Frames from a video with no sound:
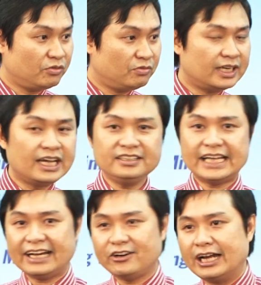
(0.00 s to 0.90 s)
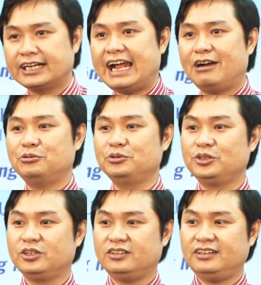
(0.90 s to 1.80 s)
và đến giai đoạn nào
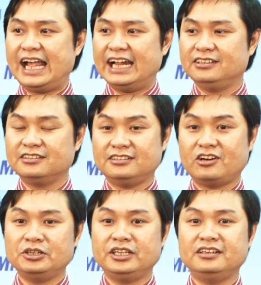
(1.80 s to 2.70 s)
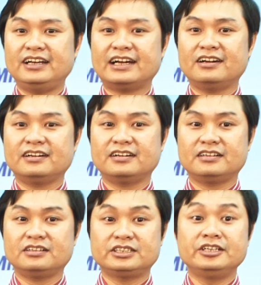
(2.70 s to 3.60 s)
là được coi như là
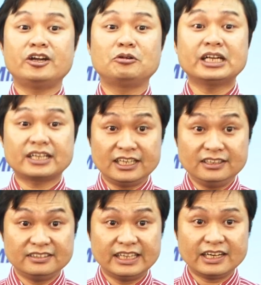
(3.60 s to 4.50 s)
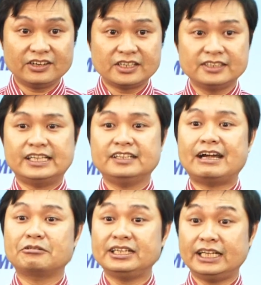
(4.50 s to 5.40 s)
trình độ nhất định để có cơ sở
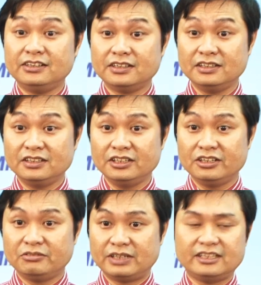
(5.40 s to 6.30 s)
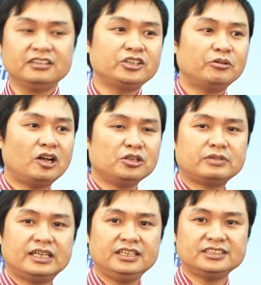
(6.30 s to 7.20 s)
tạo ra nhà nước và từ chỗ đó chúng
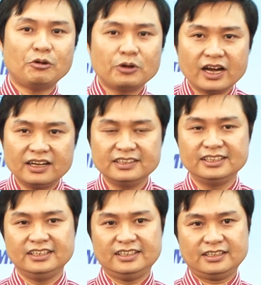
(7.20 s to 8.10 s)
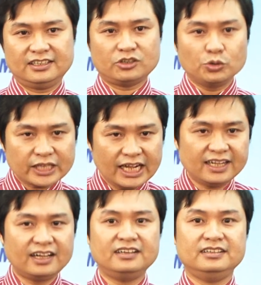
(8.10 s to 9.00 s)
ta đi sâu hơn à, cụ thể
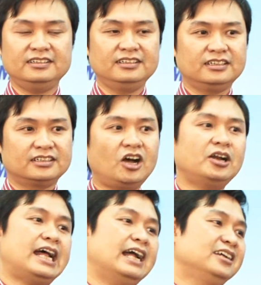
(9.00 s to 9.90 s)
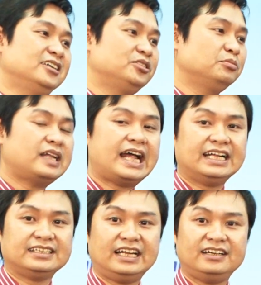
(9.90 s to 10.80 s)
hơn đó là chúng ta
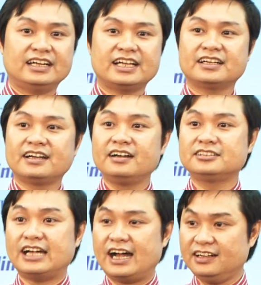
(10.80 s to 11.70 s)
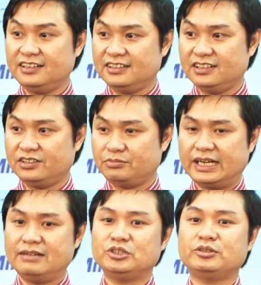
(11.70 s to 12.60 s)
trả lời cái cơ sở mà
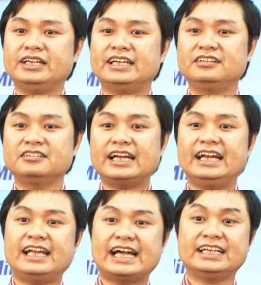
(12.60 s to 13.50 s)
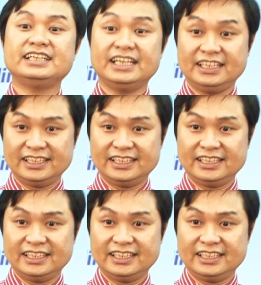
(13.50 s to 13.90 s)
làm xuất hiện nhà nước đây là cái gì